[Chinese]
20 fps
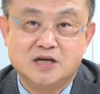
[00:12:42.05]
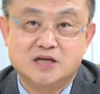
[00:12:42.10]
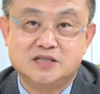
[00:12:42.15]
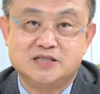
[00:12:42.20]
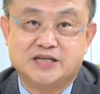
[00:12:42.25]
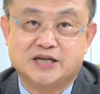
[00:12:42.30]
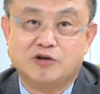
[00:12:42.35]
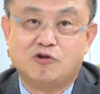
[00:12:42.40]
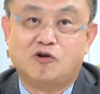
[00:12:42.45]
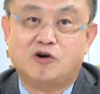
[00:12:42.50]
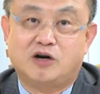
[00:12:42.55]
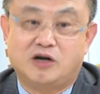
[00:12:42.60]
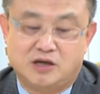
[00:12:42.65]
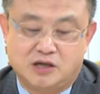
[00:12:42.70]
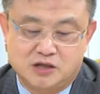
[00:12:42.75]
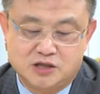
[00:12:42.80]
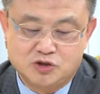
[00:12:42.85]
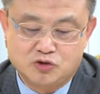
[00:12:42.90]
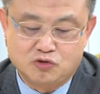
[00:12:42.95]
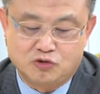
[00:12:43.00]
结果
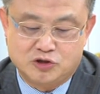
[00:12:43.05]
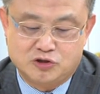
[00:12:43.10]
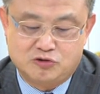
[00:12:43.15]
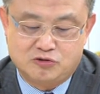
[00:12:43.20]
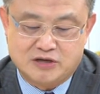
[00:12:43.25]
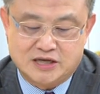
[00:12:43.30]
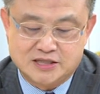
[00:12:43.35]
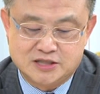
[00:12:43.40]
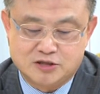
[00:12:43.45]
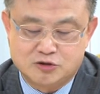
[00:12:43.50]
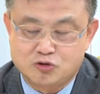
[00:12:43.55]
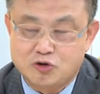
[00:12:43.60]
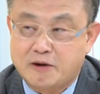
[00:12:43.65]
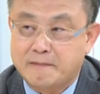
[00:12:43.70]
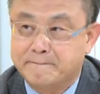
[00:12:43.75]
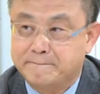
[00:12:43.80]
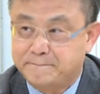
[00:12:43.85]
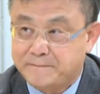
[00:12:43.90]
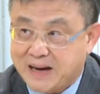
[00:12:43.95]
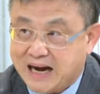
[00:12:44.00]
合硕居然是
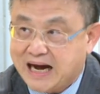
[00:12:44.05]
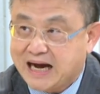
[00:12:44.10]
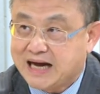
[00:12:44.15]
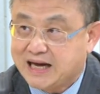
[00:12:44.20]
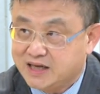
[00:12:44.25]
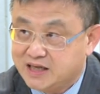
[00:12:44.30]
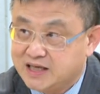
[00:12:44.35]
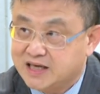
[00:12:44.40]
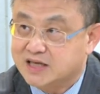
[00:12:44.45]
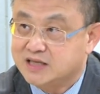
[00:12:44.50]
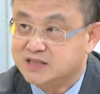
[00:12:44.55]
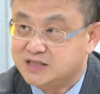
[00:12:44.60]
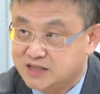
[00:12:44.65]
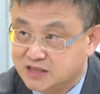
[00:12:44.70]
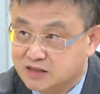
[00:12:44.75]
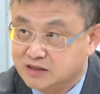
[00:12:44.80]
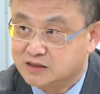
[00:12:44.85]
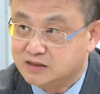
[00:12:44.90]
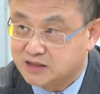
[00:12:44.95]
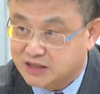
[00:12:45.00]
创八年
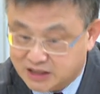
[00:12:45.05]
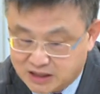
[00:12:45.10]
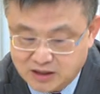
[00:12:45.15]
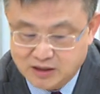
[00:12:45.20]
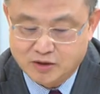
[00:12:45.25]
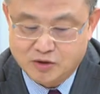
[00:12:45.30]
新低，